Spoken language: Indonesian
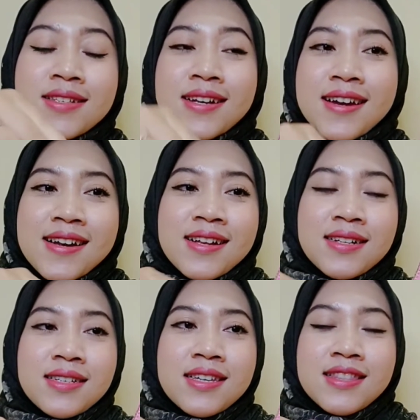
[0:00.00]

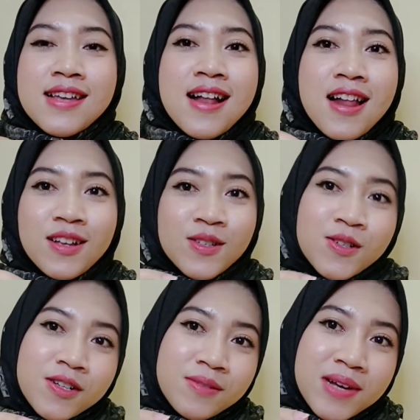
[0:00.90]
sekarang kita
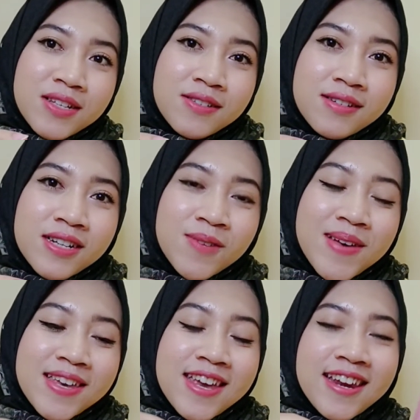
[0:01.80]
langsung ke masuk ke
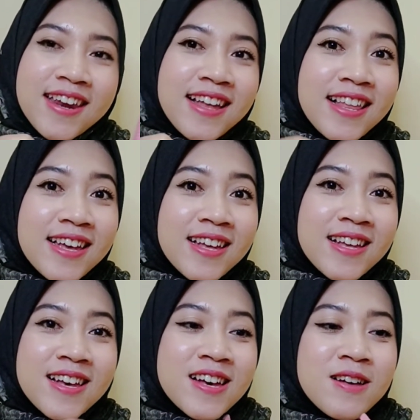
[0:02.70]
bagian
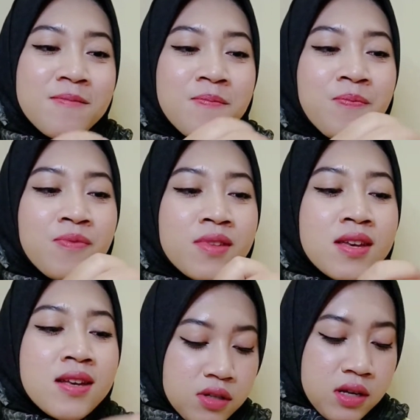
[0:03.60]
dalam
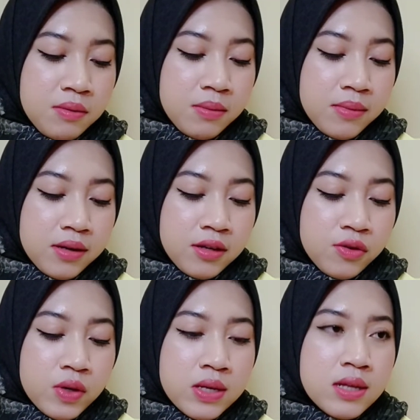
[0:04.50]
Sebenarnya memang
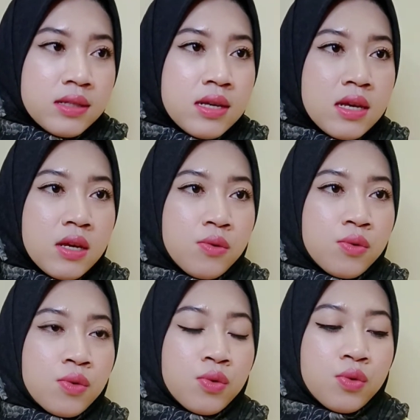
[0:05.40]
gitu aja sih
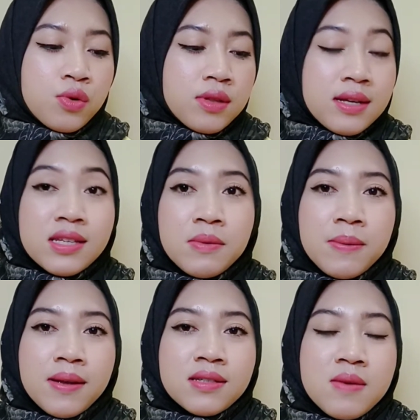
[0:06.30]
untuk tasnya
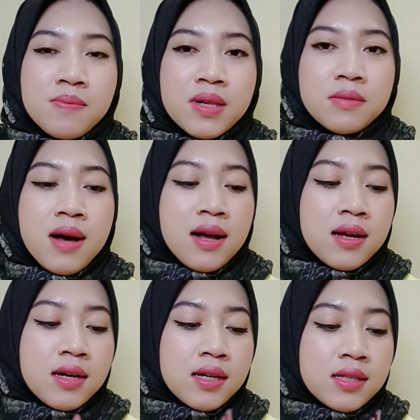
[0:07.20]
memang simple
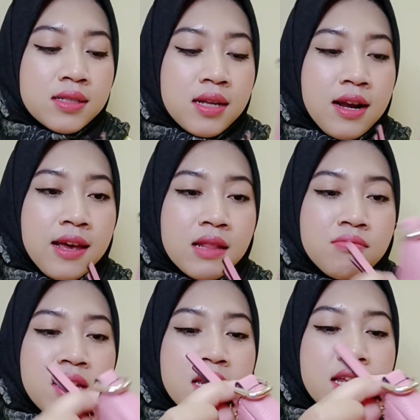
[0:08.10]
banget terlihat
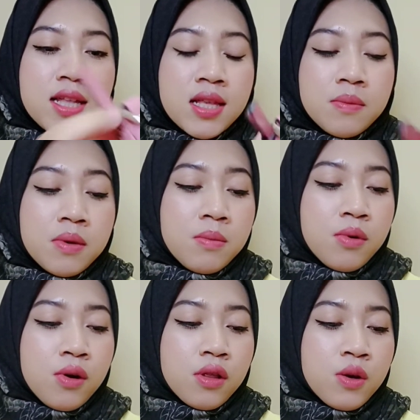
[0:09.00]
mini tapi
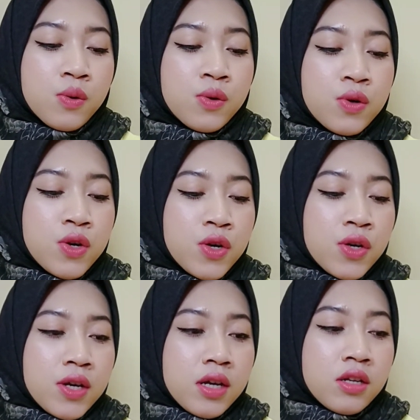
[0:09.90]
menurut aku
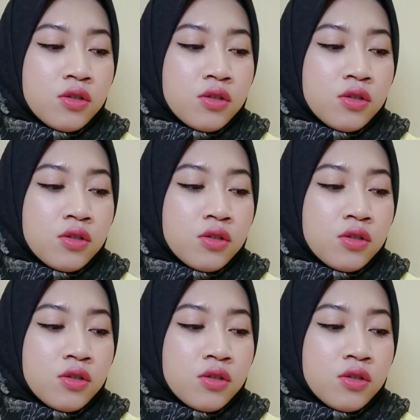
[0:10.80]
ini